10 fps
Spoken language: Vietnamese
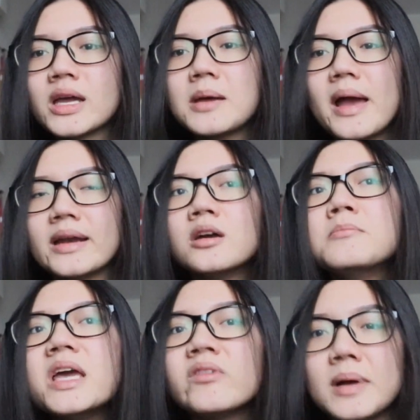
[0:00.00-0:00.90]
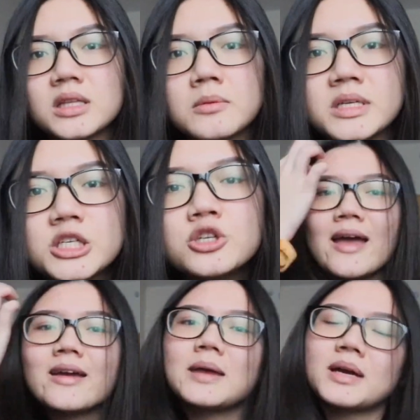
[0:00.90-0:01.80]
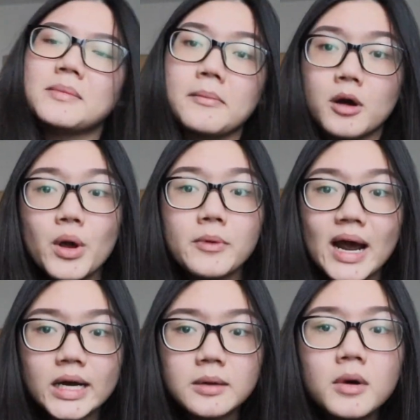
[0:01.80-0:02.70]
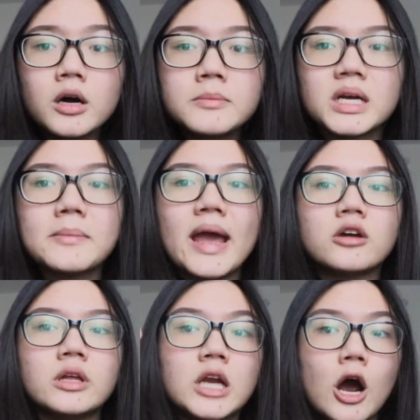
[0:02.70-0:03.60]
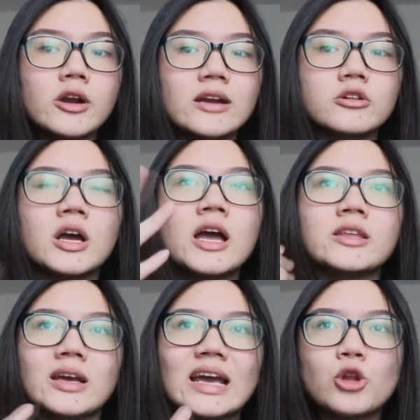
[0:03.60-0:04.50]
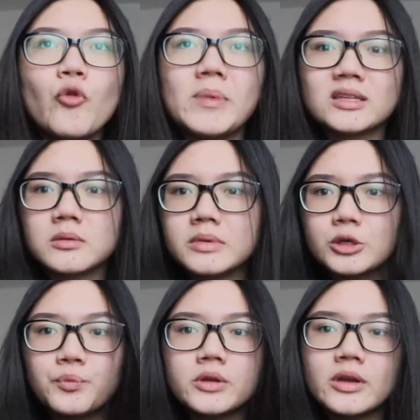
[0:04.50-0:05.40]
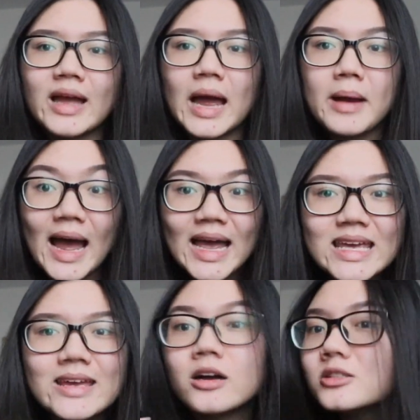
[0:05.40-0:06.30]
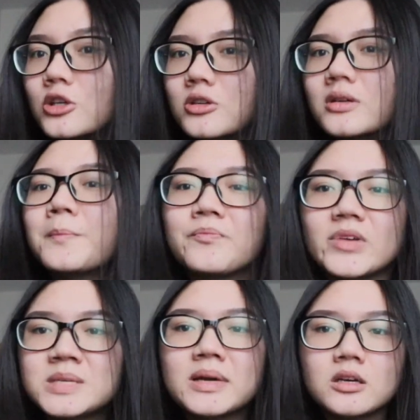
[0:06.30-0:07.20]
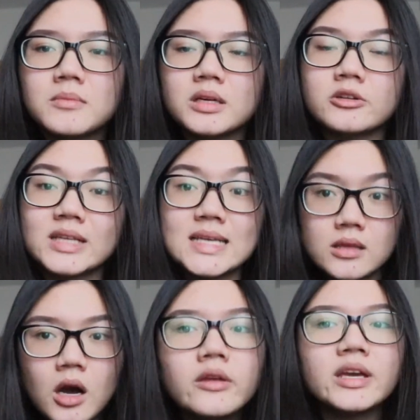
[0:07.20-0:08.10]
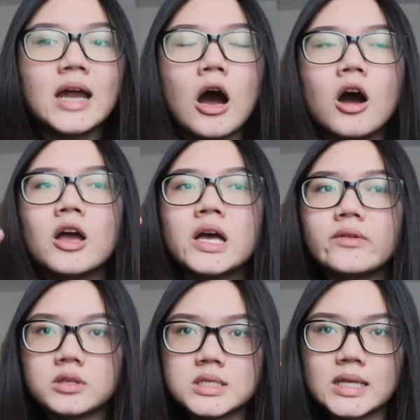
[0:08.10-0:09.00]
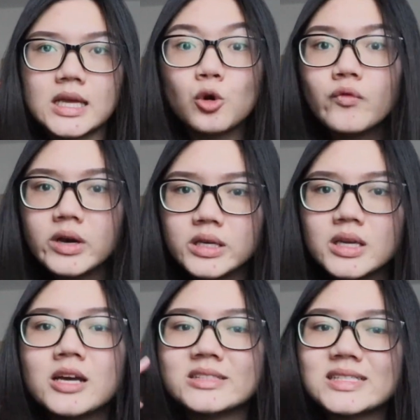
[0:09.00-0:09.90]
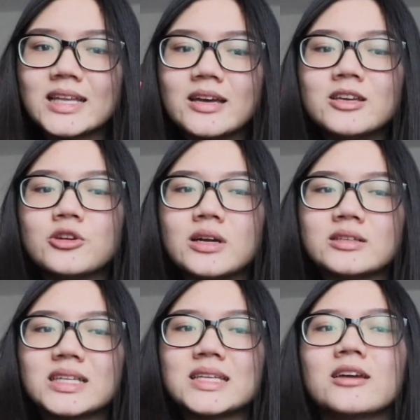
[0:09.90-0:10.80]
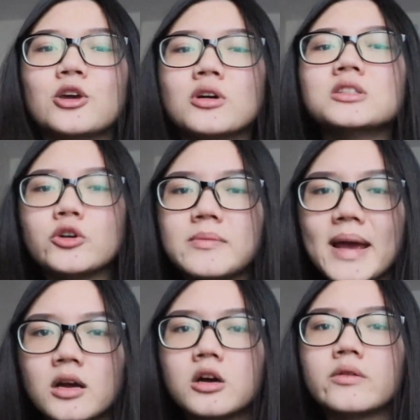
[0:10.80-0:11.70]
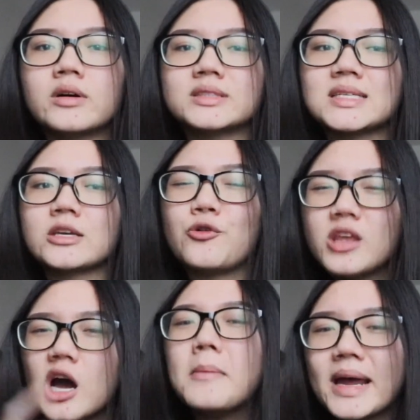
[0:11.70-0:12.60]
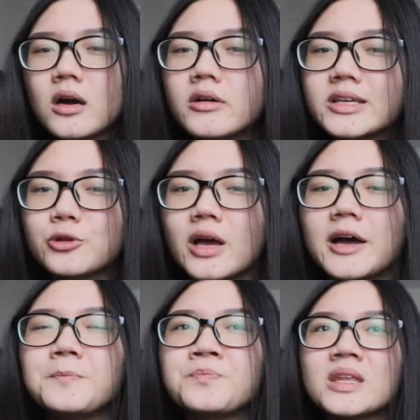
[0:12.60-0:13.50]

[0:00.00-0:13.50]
các bạn nên biết về bản thân mình trước khi mà các bạn mới quen một ai đó mới mà các bạn có thể nói ra được những cái tốt bản thân mình cũng như những cái mà hay ấn tượng về chính bản thân mình người ta sẽ nhớ những cái đó và người ta sẽ thấy thú vị người ta sẽ thấy kiểu là người ta sẽ kiểu ấn tượng với bạn hơn và người ta sẽ kiểu nhớ bạn hơn kiểu thế